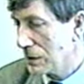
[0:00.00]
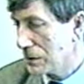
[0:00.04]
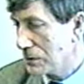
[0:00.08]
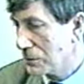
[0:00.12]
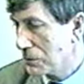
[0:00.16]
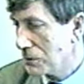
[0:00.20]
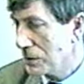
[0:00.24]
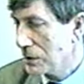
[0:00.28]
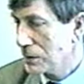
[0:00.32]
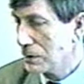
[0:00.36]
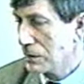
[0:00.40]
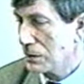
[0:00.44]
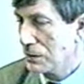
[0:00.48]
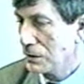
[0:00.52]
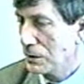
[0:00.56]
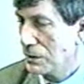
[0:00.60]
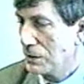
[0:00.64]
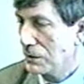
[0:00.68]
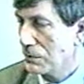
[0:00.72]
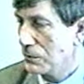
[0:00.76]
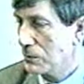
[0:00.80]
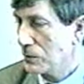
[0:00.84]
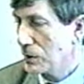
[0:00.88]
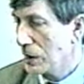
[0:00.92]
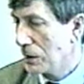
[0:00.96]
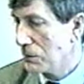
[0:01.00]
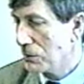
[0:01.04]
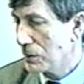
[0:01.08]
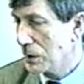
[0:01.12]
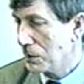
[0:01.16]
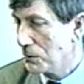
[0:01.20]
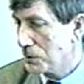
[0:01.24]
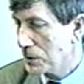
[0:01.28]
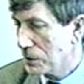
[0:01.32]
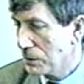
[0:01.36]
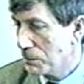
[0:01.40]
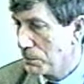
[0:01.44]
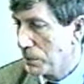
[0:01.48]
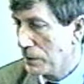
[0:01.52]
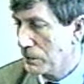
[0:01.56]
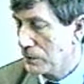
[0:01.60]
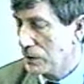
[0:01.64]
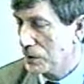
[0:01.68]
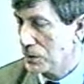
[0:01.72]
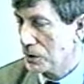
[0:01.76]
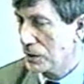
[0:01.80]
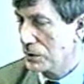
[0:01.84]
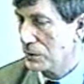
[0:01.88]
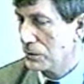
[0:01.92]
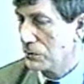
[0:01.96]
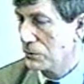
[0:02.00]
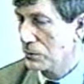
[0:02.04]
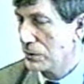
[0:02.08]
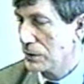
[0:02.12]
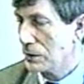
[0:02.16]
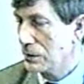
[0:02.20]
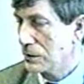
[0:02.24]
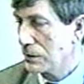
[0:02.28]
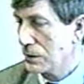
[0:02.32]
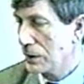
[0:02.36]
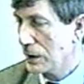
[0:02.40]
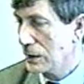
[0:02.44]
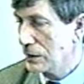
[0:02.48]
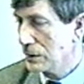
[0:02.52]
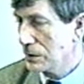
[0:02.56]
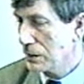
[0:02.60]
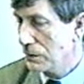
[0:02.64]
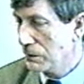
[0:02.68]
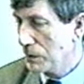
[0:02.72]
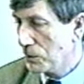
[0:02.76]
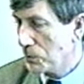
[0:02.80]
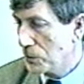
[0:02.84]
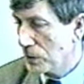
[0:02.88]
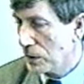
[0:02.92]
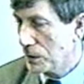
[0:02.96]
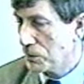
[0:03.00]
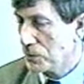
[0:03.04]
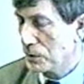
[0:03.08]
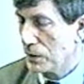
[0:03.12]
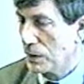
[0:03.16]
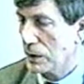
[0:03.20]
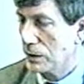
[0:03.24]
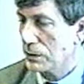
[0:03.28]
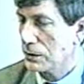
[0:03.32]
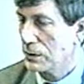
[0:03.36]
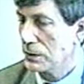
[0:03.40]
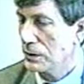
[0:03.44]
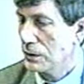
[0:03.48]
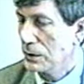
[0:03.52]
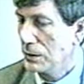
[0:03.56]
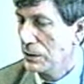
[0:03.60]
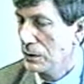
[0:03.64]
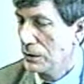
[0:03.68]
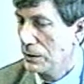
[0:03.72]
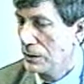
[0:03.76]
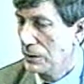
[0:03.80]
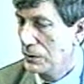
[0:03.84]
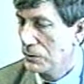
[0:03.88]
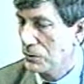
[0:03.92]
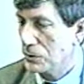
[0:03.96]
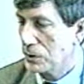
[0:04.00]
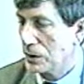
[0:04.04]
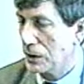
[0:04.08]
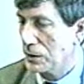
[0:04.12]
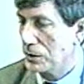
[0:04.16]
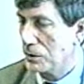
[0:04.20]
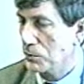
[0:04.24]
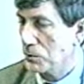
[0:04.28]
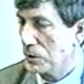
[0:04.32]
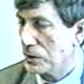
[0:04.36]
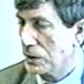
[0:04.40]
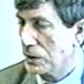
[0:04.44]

A z drugiej strony no, udało nam się pewne rzeczy tutaj zorganizować, bo na przykład już nasi